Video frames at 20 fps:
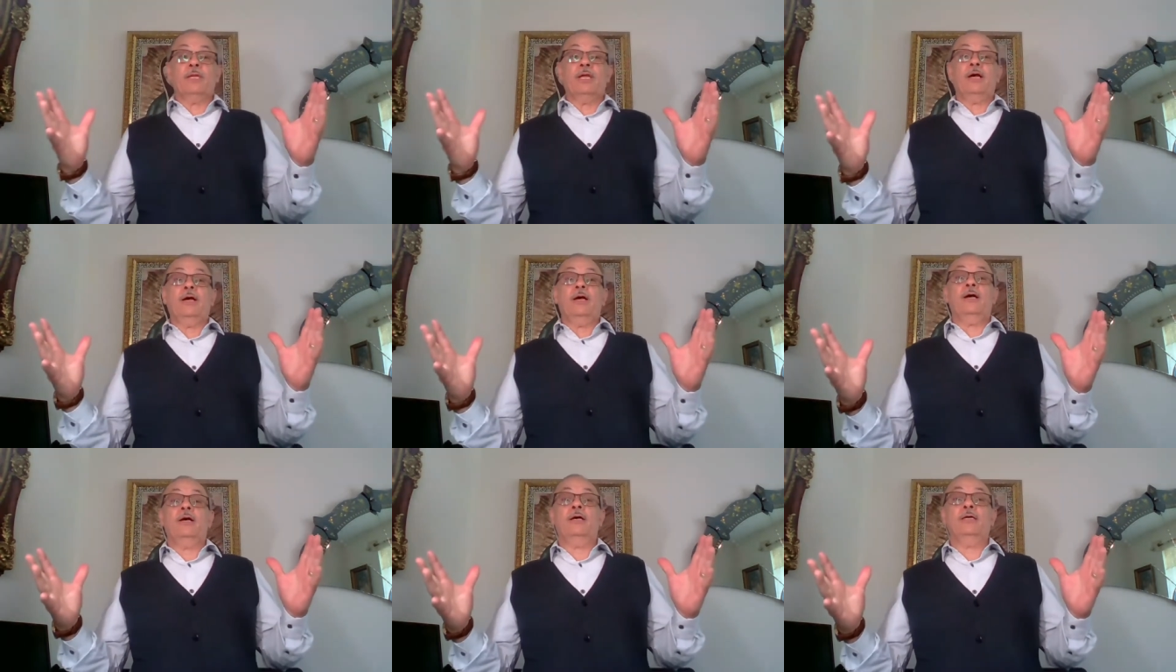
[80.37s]

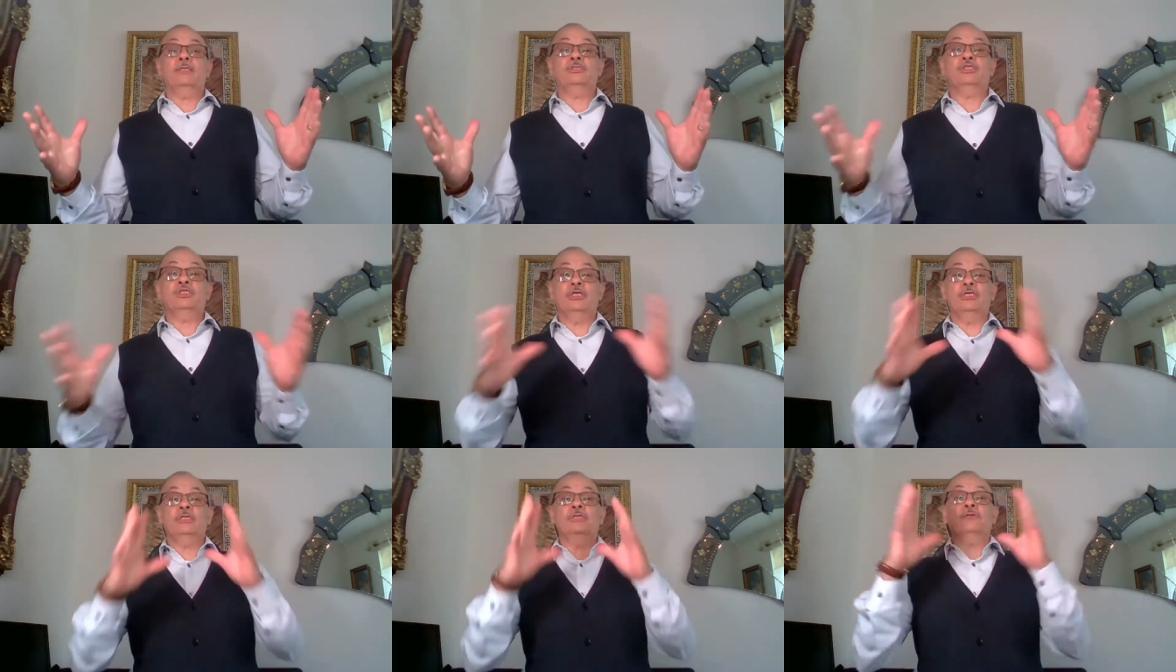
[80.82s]

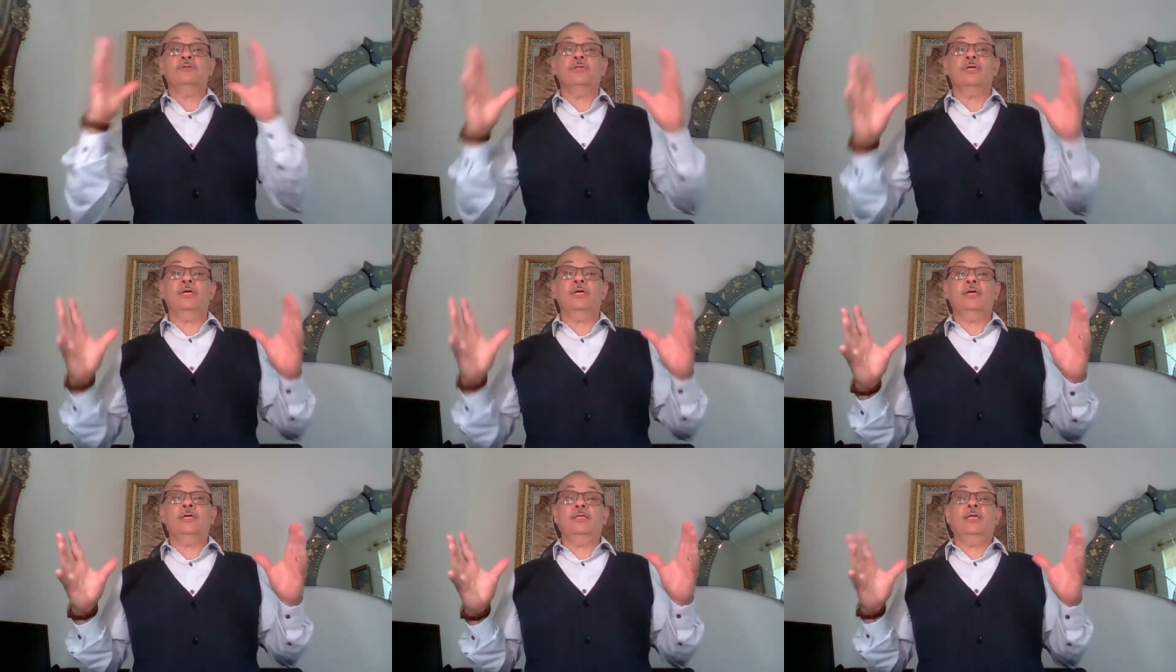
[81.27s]
ah, lleno
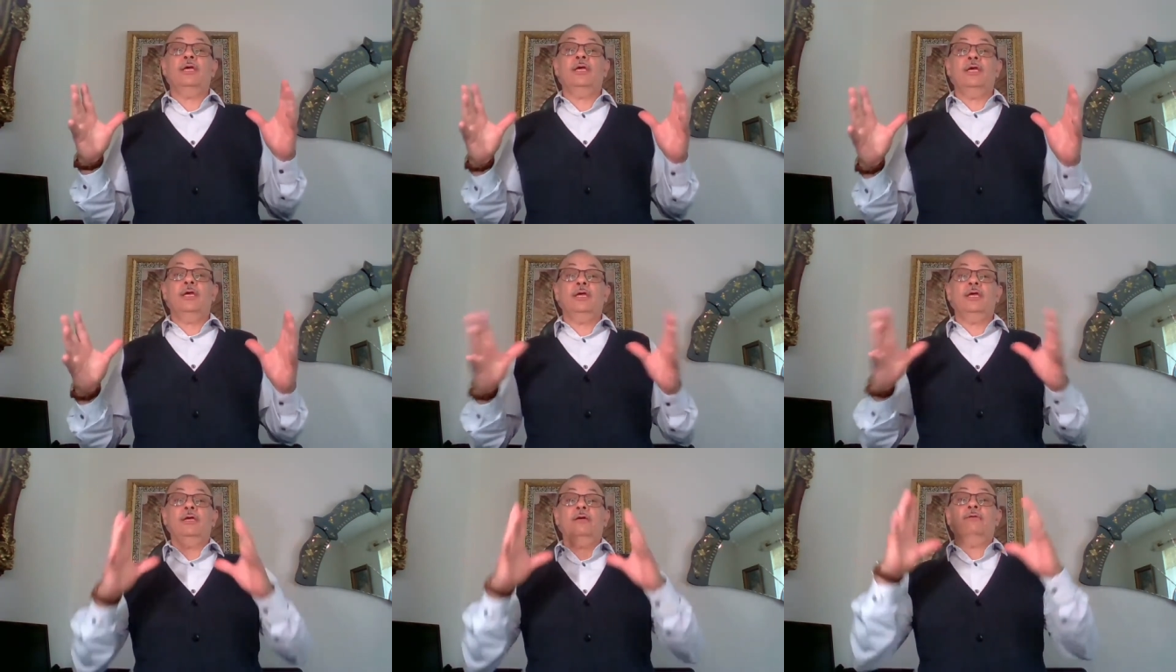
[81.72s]

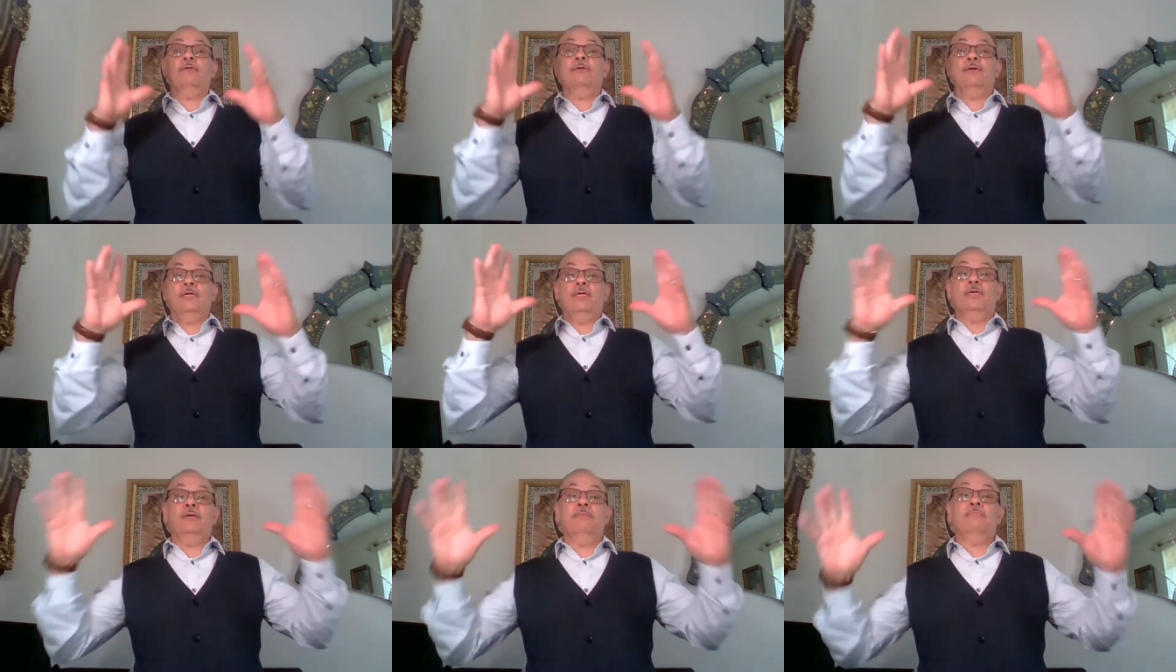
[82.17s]
de
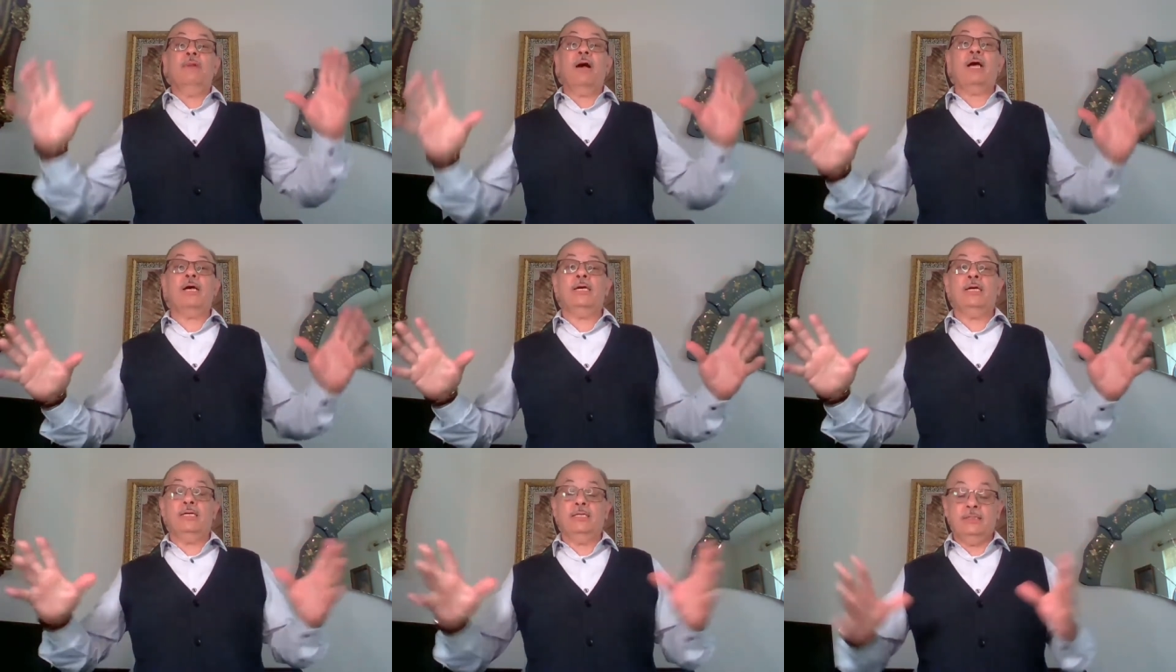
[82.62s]

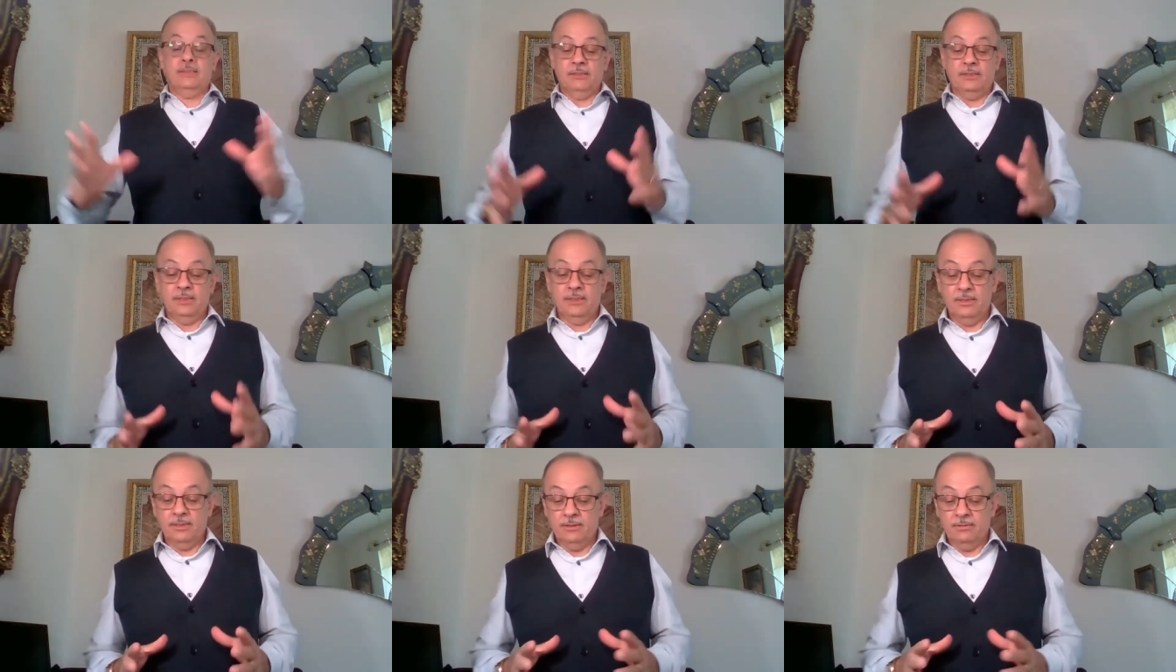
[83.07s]

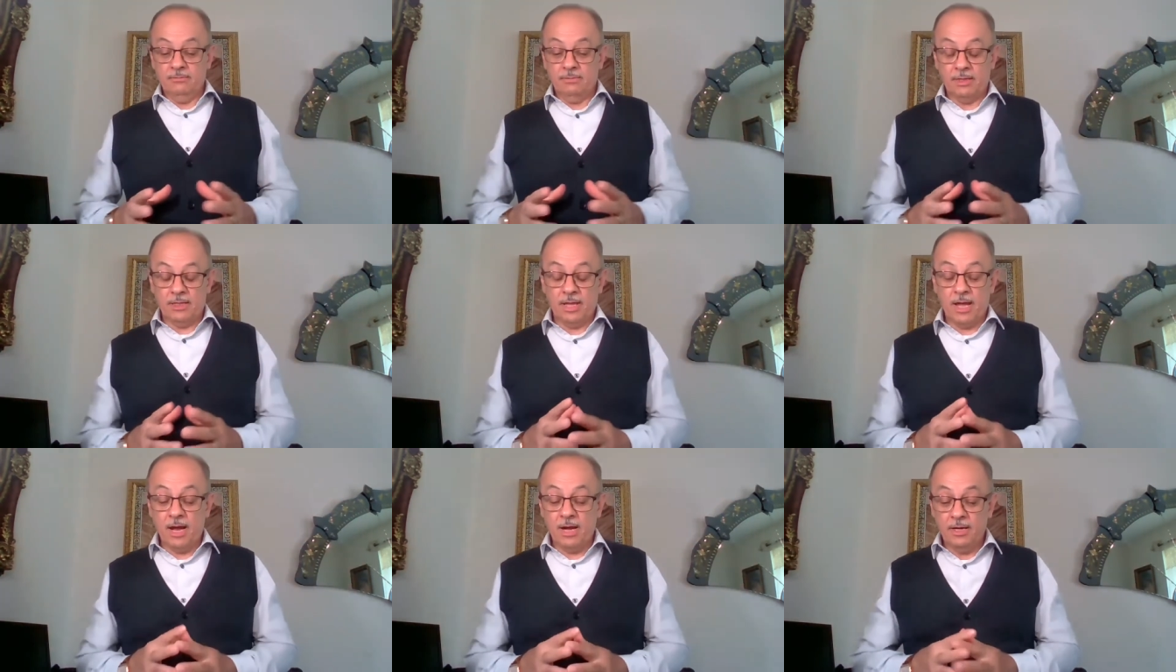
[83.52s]
imagen,
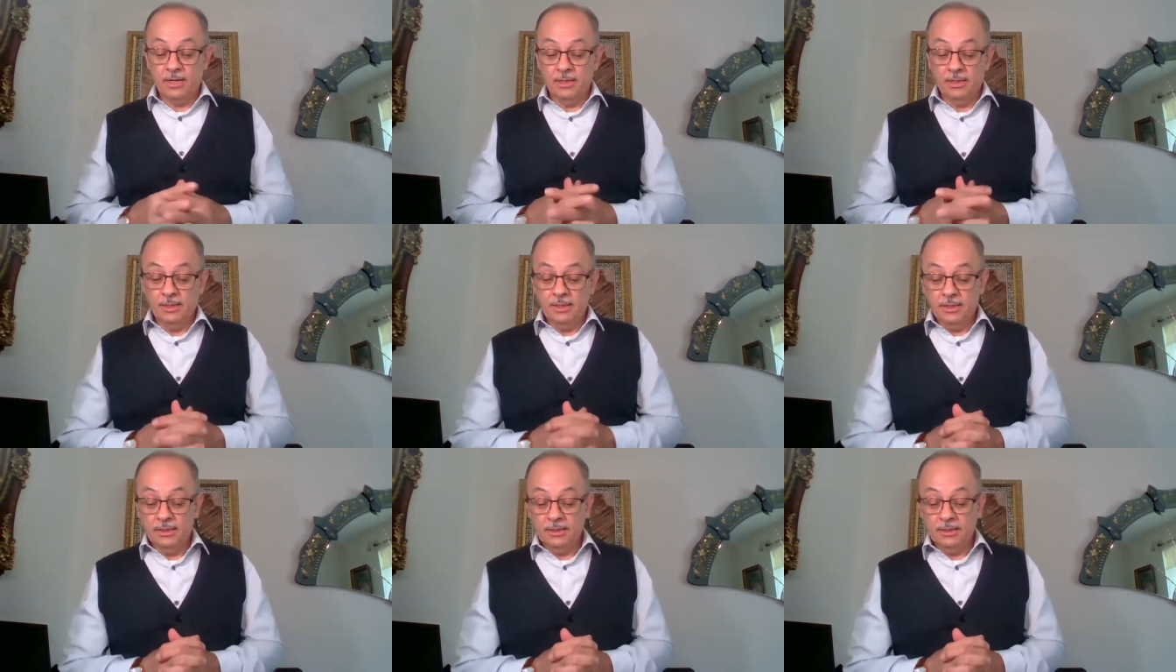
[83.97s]
¿verdad?